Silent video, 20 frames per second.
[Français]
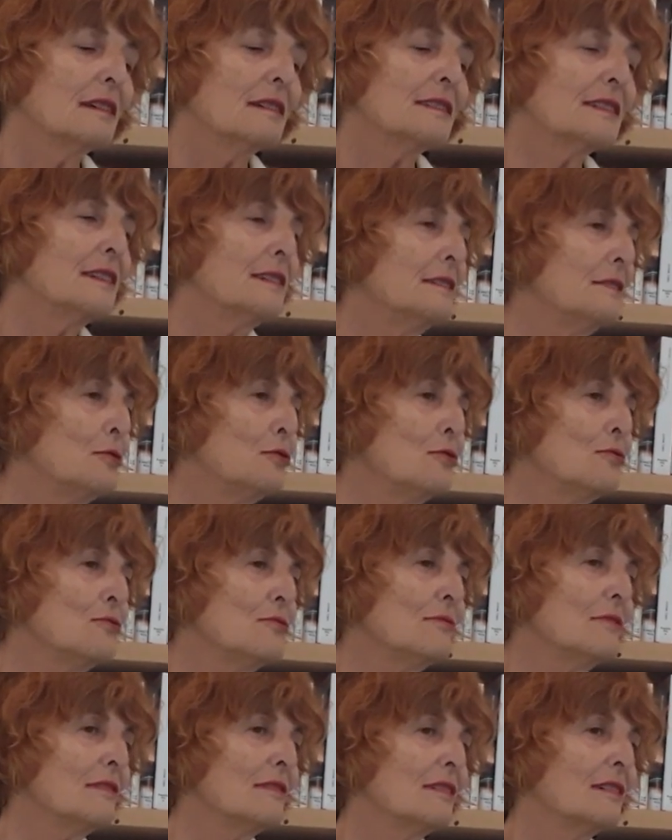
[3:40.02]
Ses
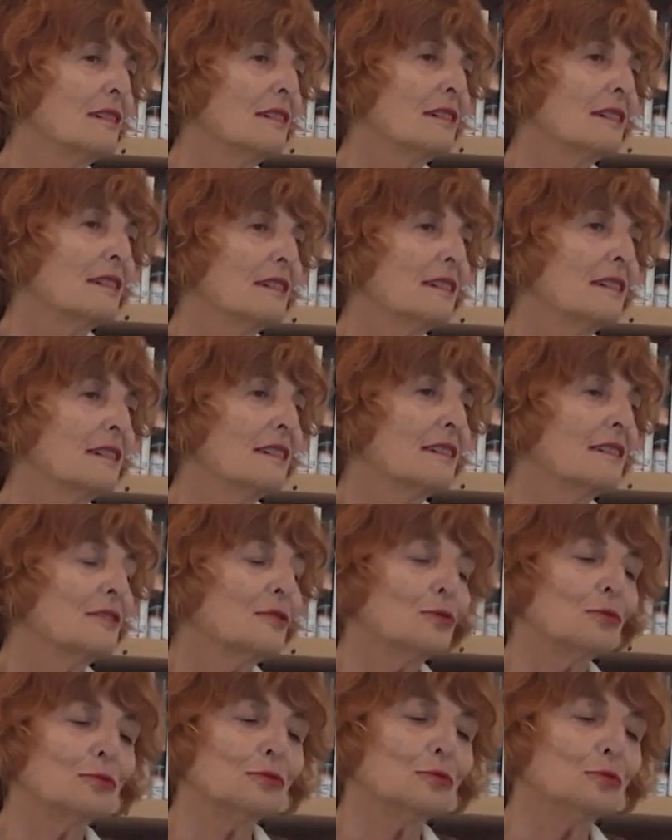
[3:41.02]
yeux,
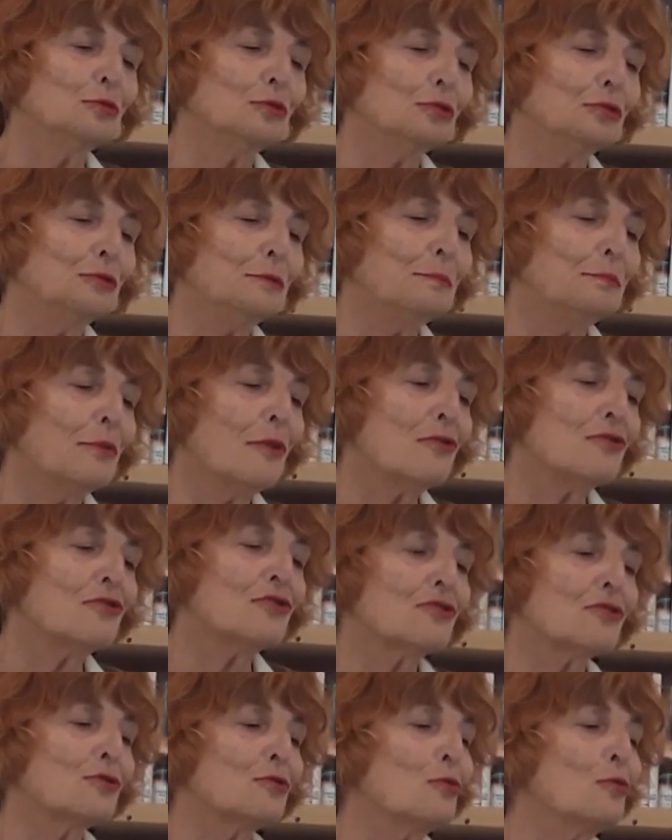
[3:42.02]
son couteau de
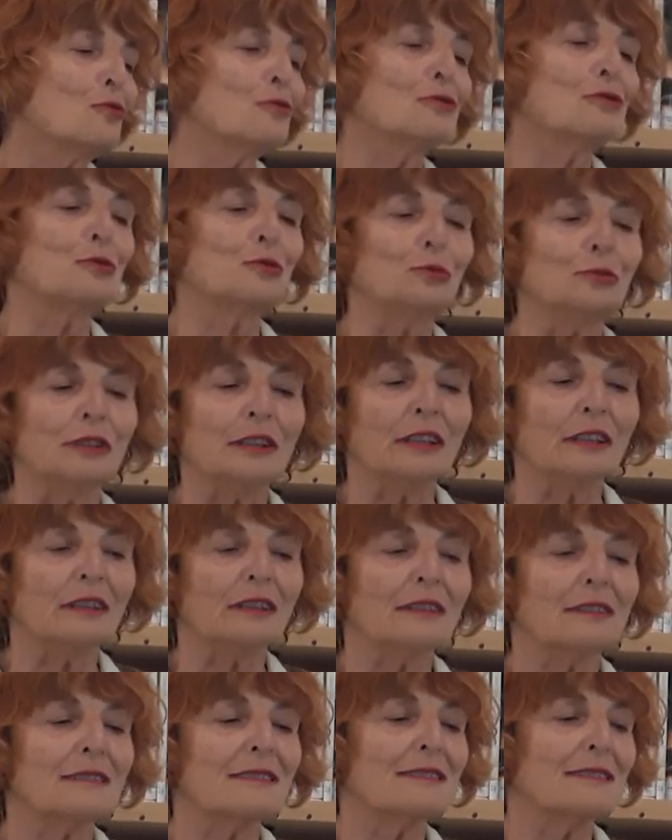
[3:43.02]
poche, son sourire,
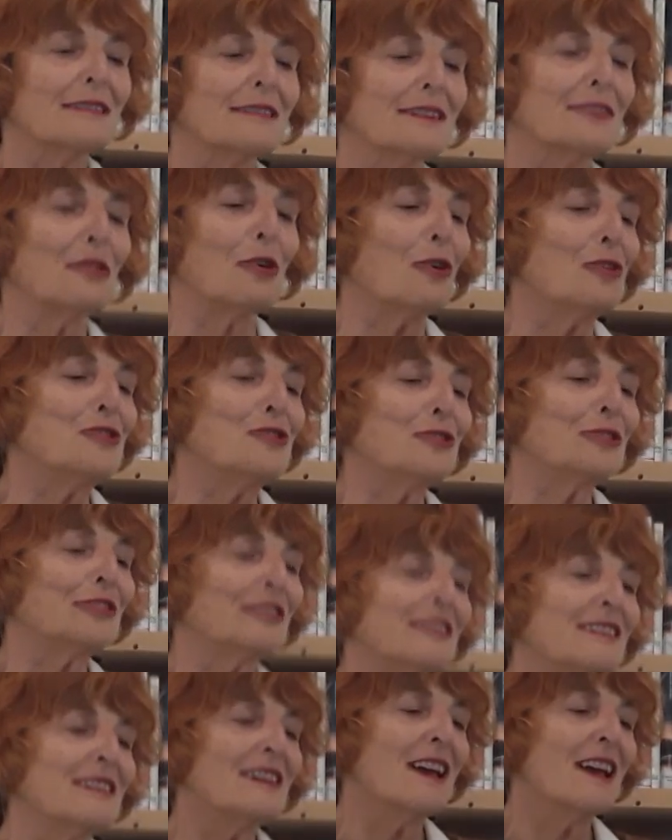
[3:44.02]
ses
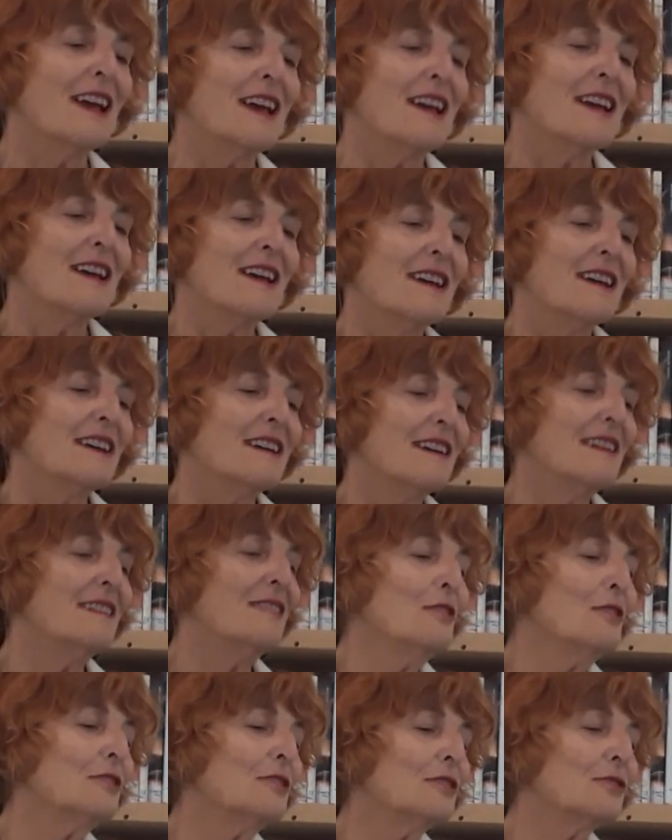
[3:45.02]
grogneries, et
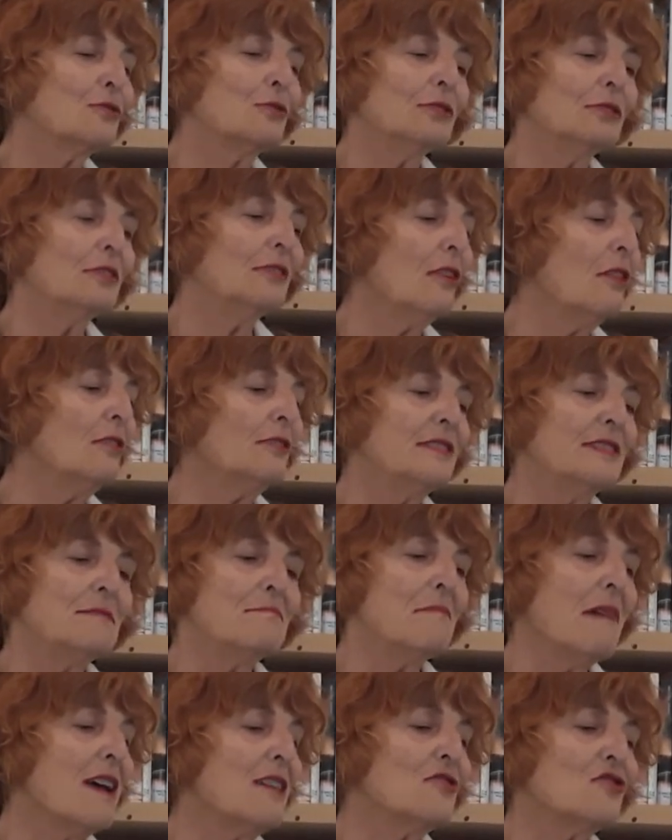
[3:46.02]
lorsque tant
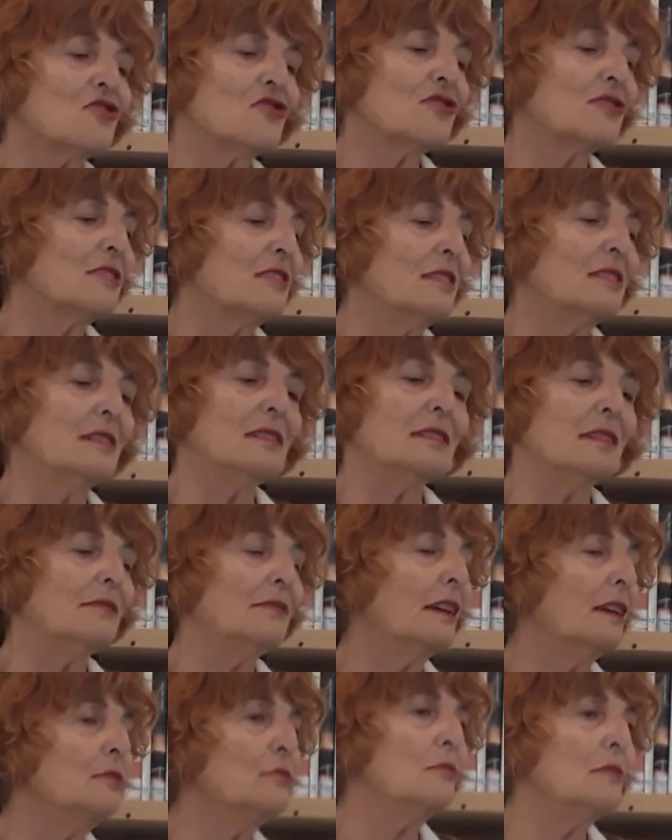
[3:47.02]
d'images s'étaient
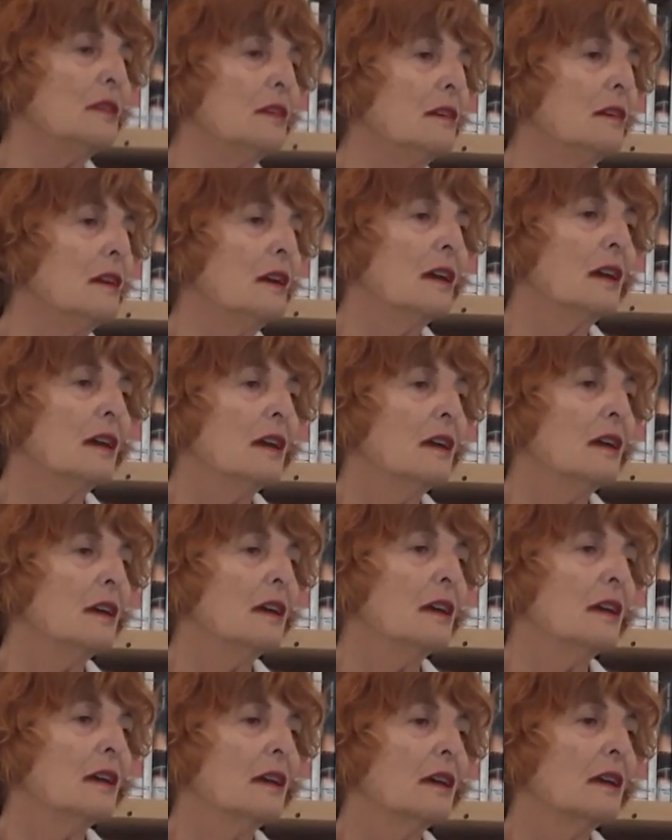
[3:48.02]
évanouies.
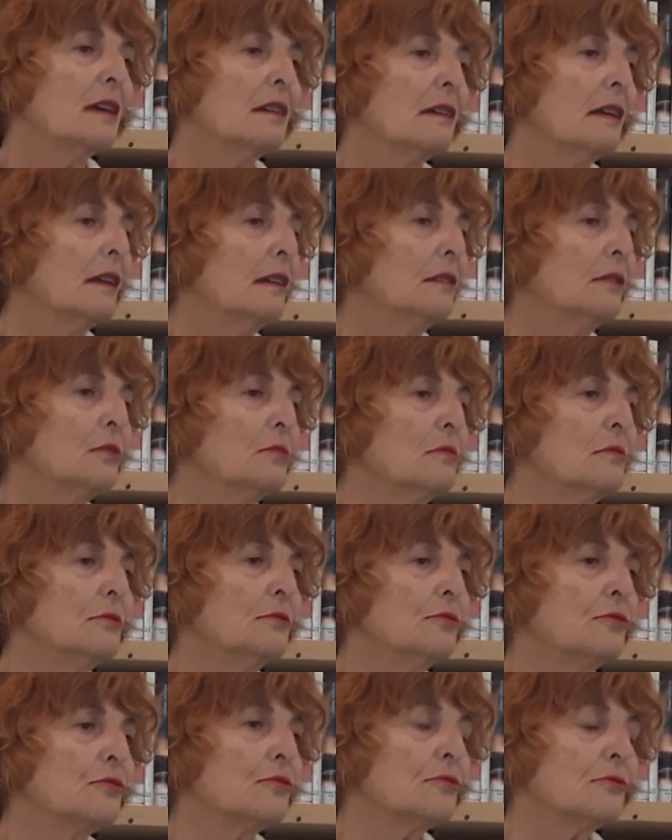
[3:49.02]
Quelle drôle
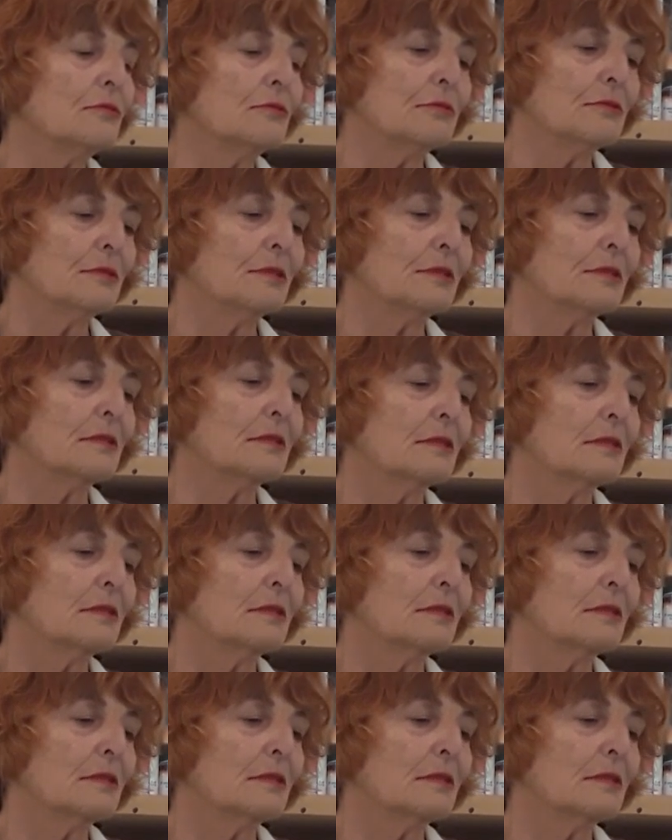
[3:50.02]
de chose.